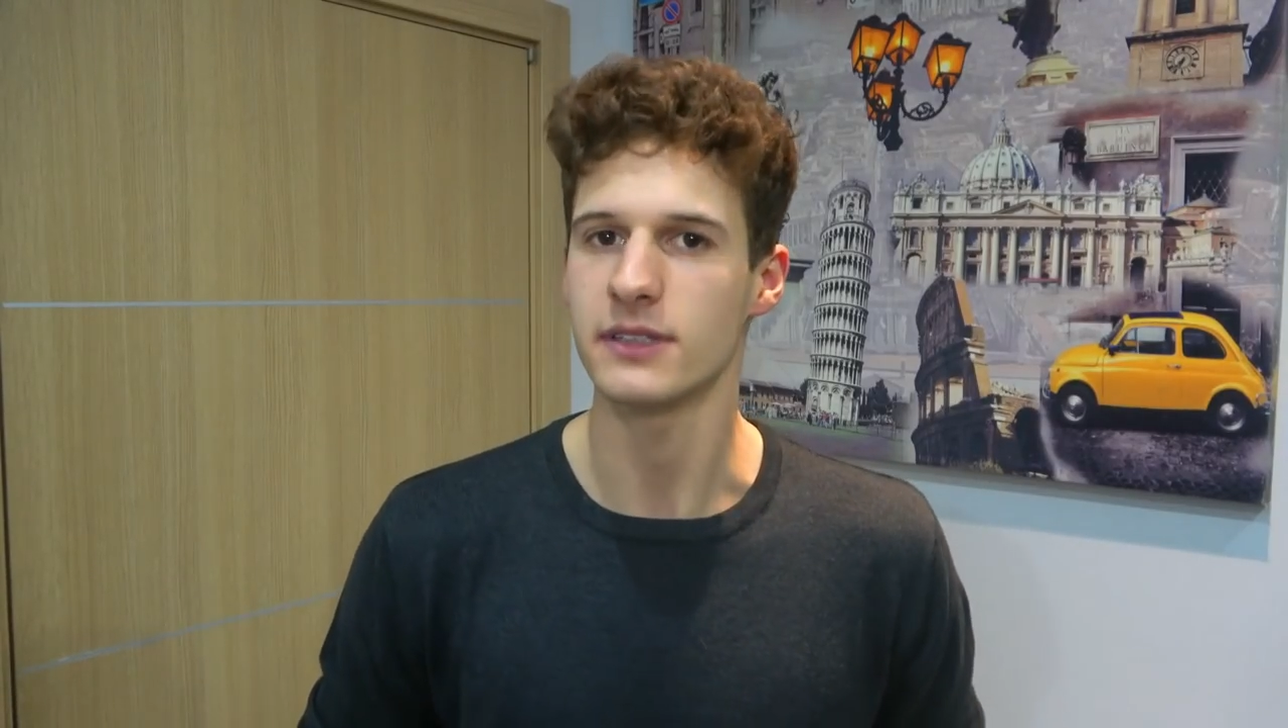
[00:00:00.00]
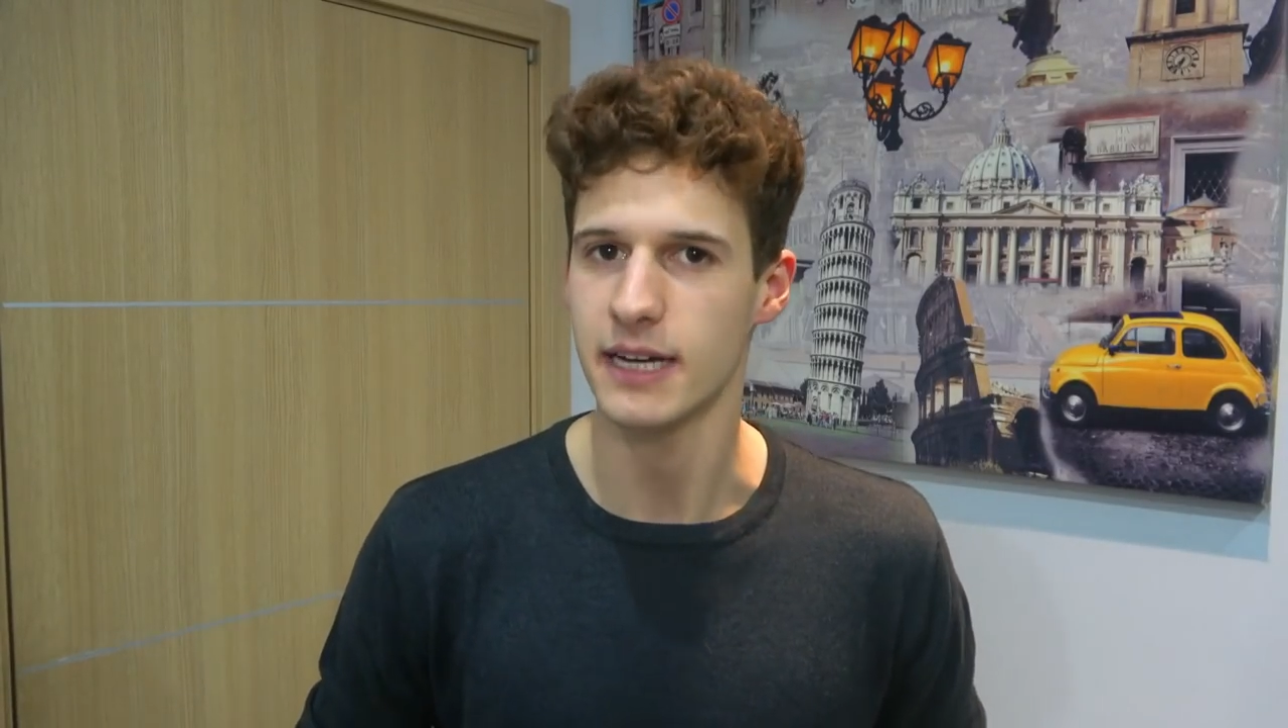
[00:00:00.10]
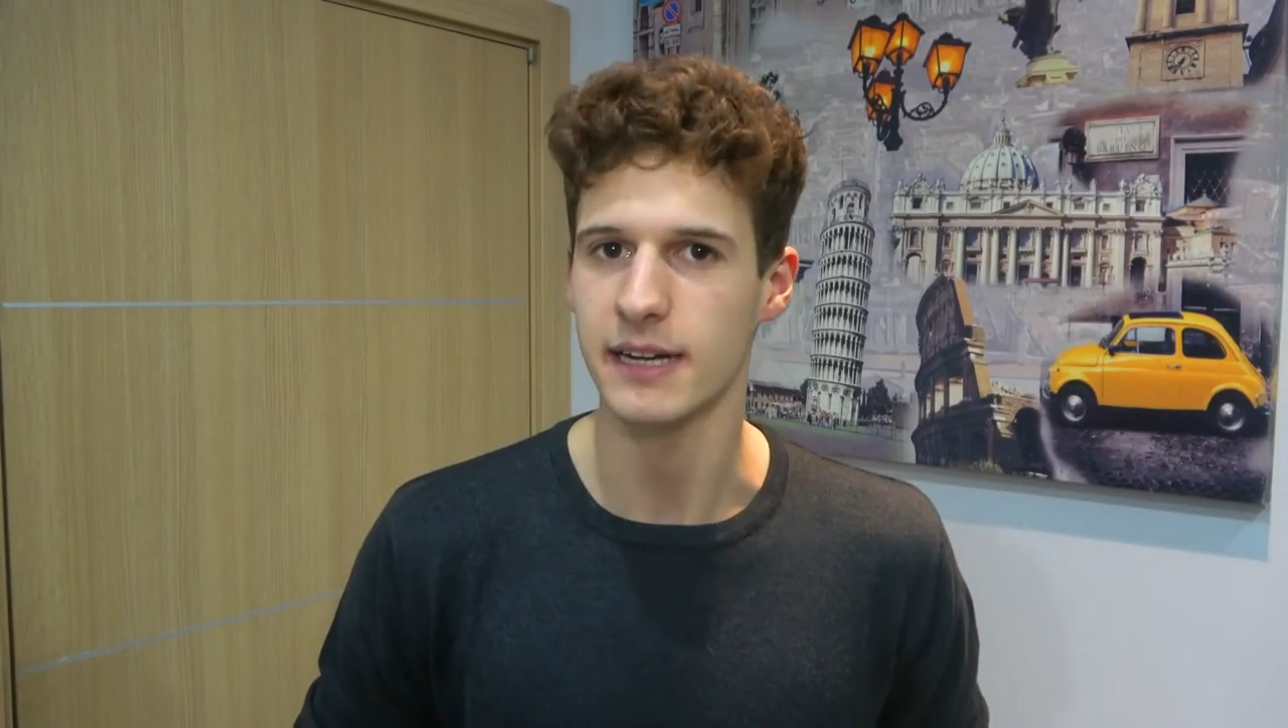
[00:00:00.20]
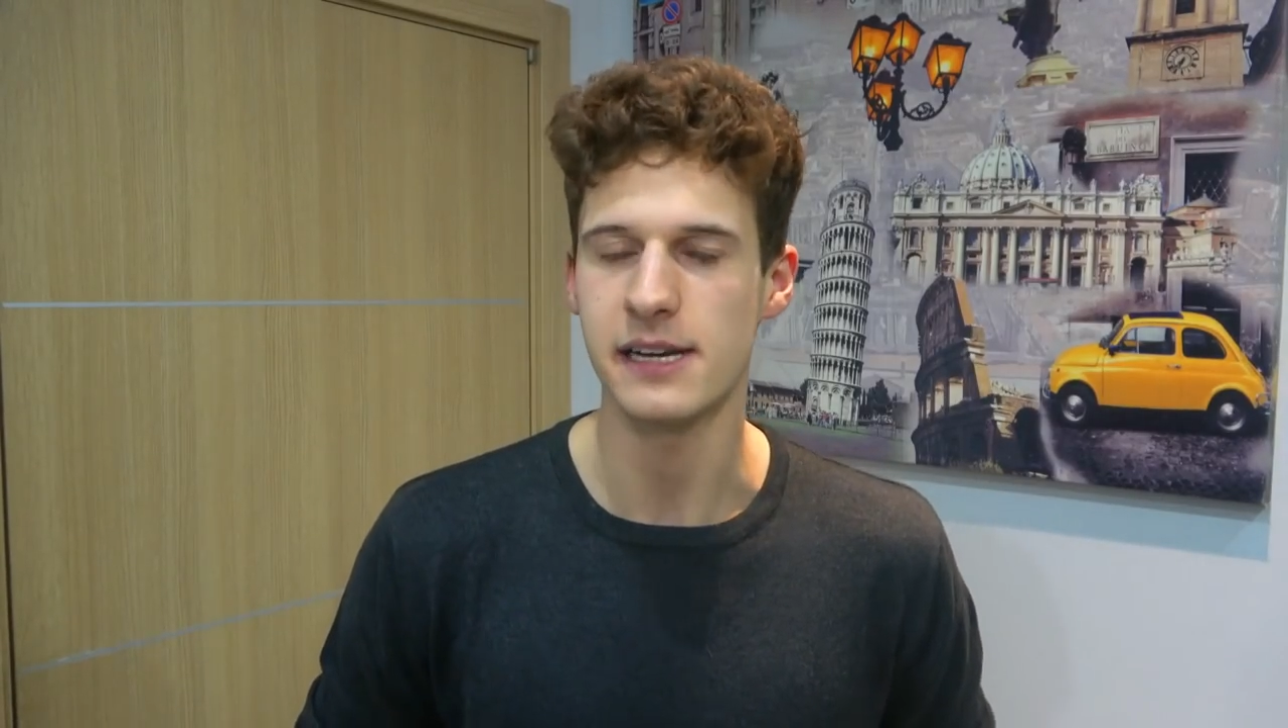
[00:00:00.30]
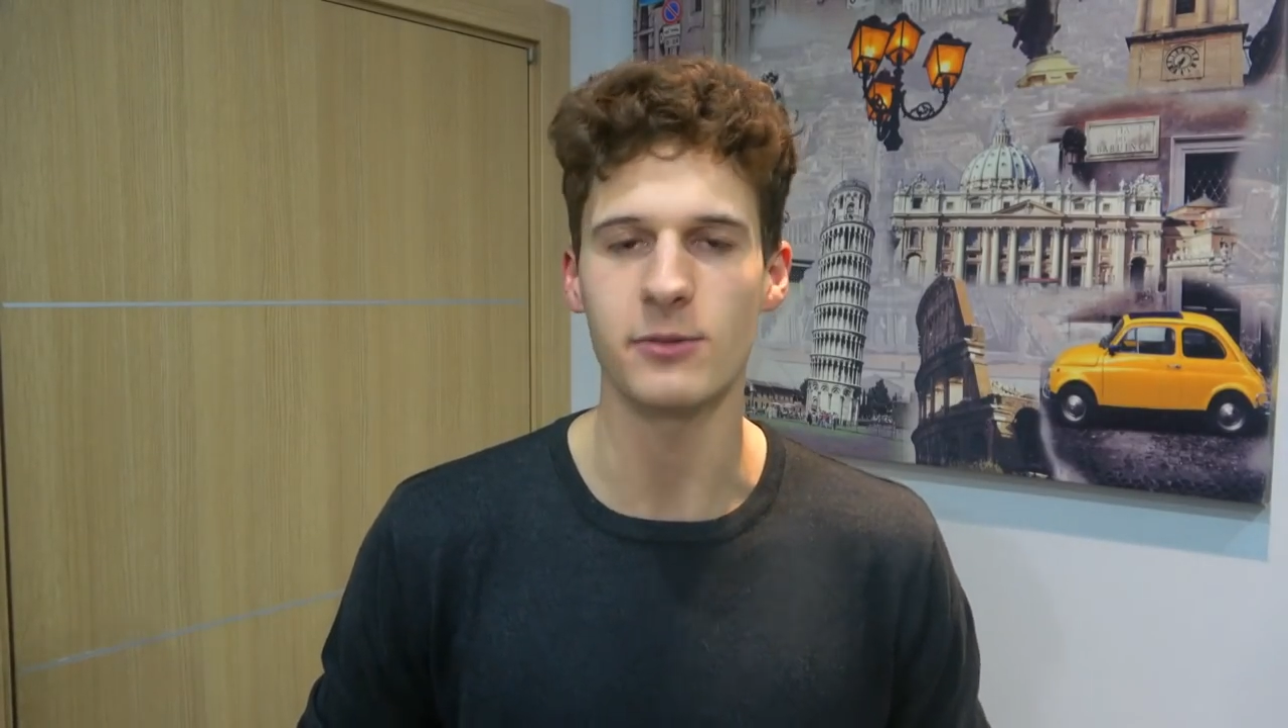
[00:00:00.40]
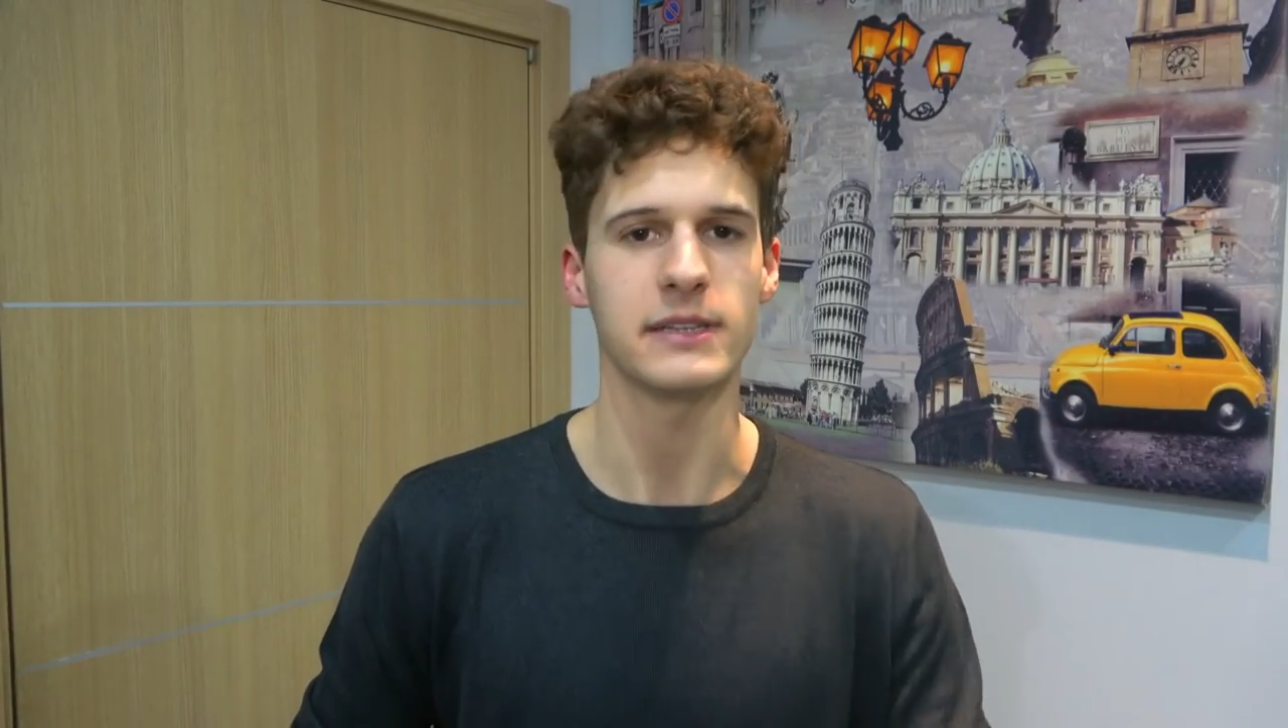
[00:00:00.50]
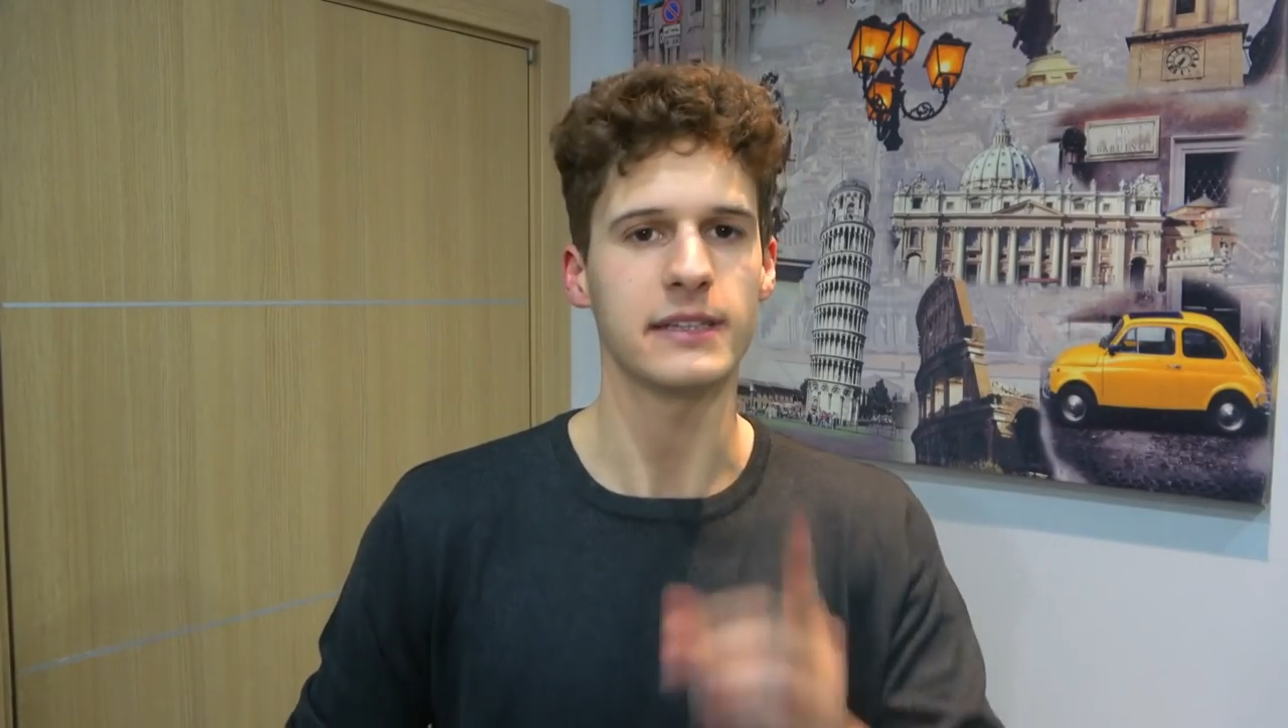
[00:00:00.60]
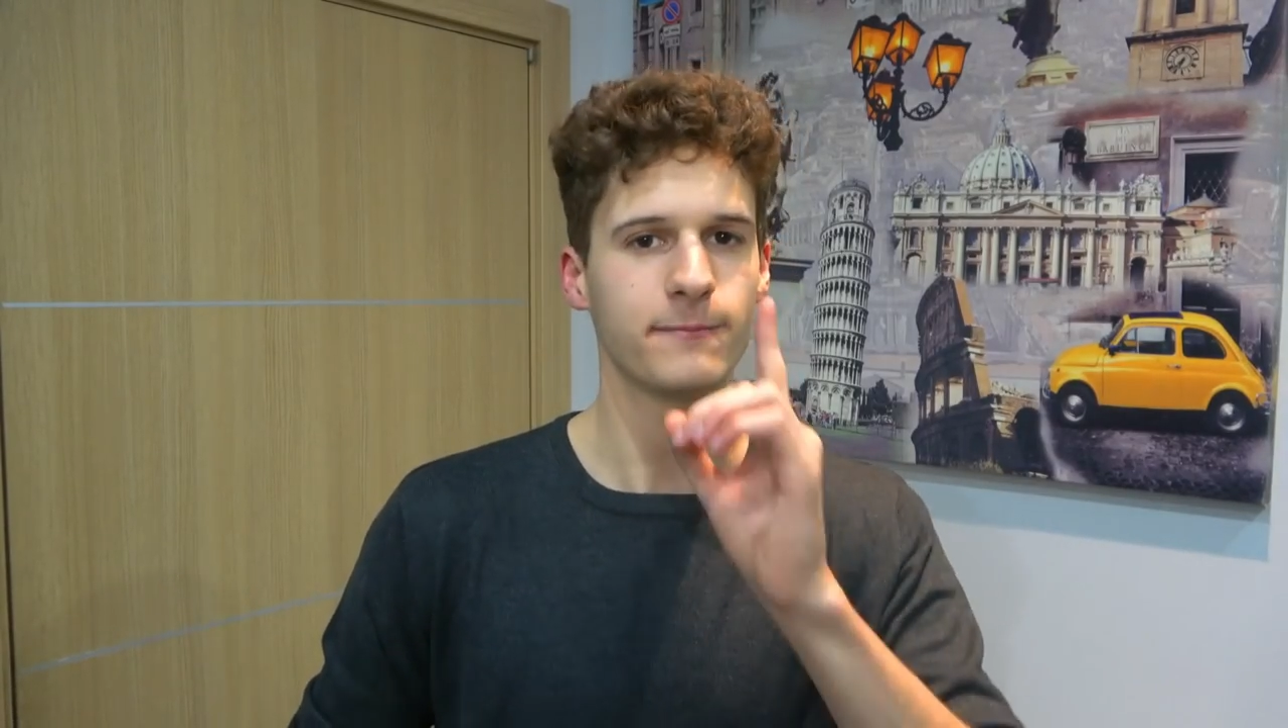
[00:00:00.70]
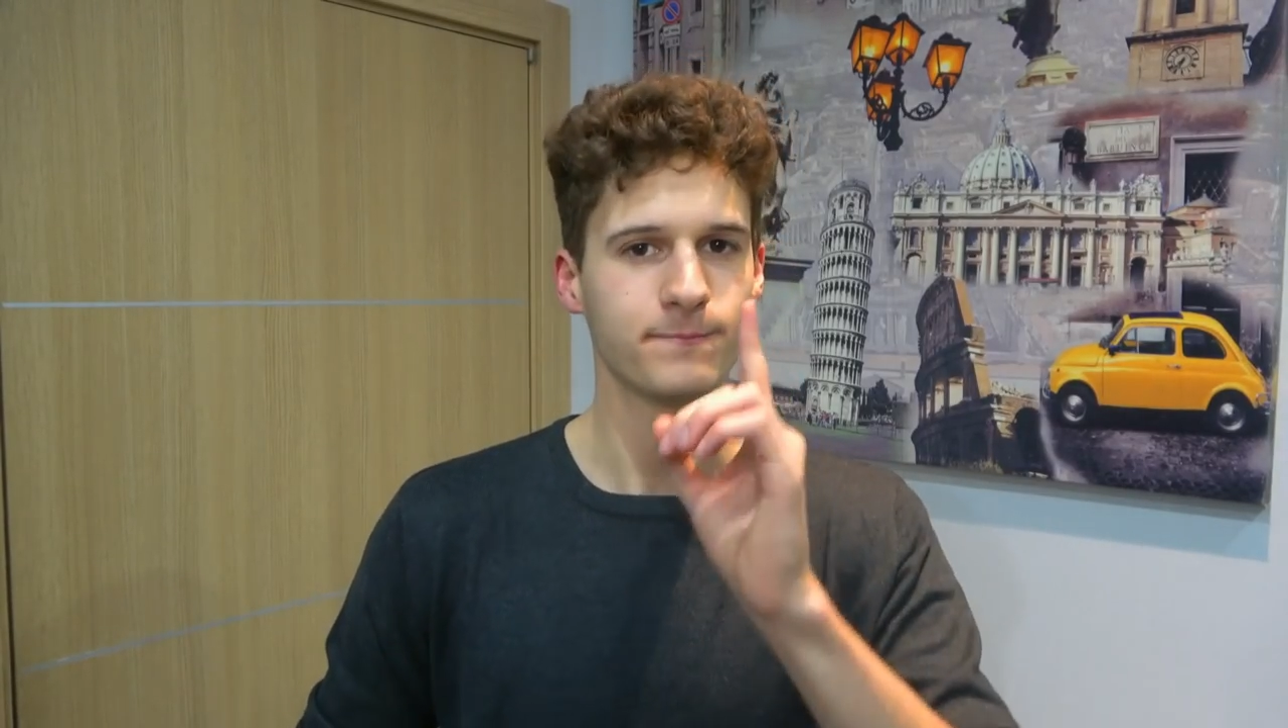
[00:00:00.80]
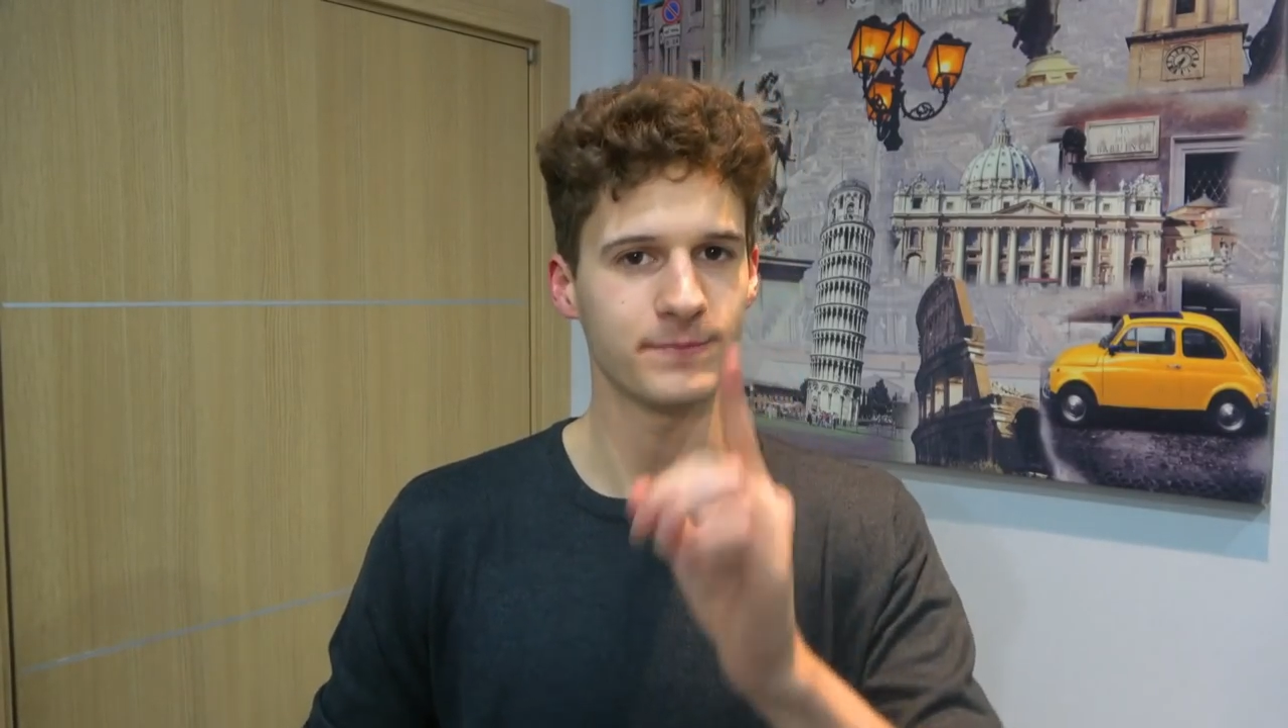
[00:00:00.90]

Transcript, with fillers: Italia, quindi